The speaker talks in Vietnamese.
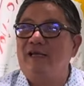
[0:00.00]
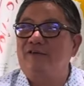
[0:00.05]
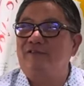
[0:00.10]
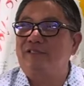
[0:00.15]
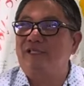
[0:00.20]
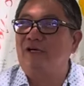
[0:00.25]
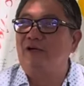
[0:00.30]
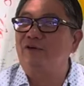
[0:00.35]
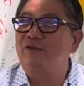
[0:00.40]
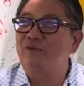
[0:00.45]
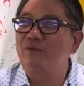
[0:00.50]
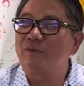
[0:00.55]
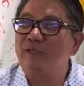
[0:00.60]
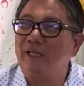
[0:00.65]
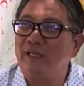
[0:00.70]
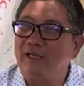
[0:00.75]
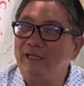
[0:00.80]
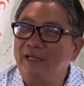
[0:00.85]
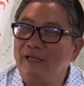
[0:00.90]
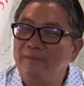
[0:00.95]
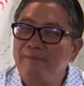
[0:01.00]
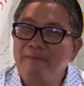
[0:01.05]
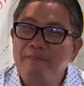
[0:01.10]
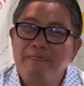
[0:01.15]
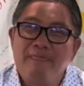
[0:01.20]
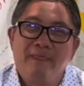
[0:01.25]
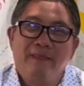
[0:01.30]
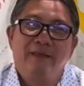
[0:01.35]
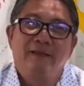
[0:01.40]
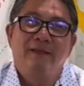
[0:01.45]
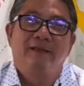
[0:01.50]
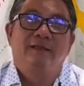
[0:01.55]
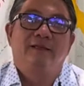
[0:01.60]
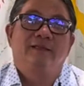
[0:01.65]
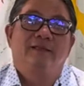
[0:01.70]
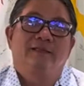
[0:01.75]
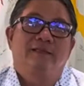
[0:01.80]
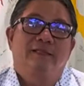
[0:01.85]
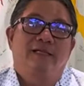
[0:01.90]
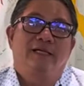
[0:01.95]
vào xã hội chủ nghĩa đó
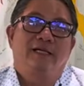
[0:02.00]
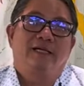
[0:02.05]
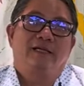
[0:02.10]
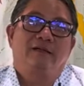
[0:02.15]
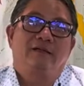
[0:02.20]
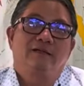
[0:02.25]
thì